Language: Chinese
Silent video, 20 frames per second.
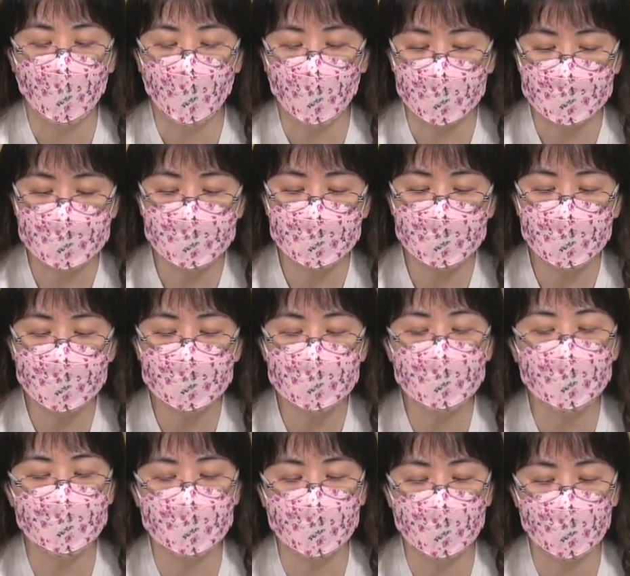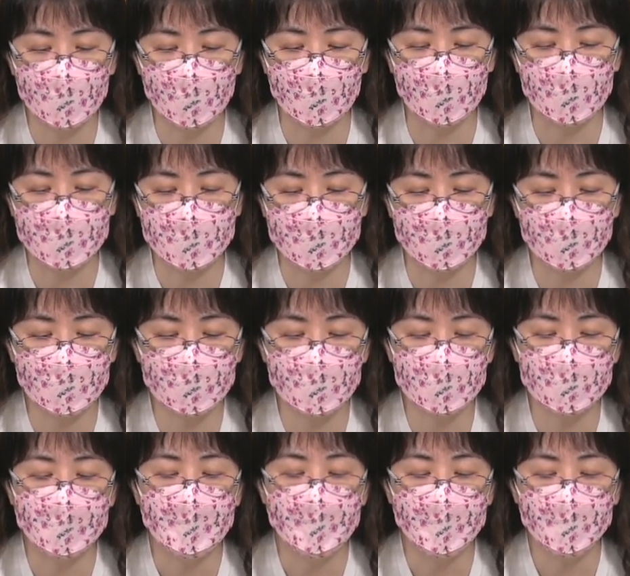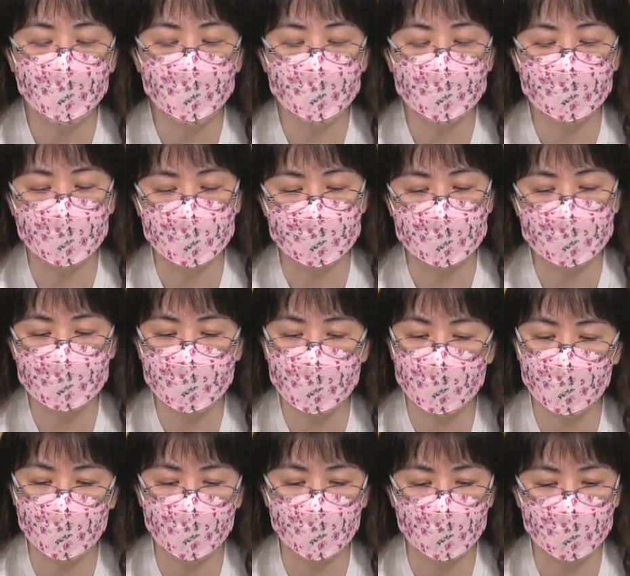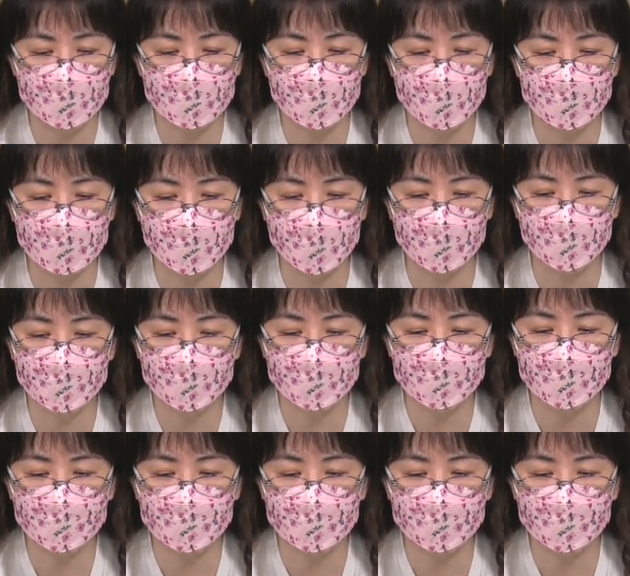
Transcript: 我今天定的主题是不可亵渎圣灵。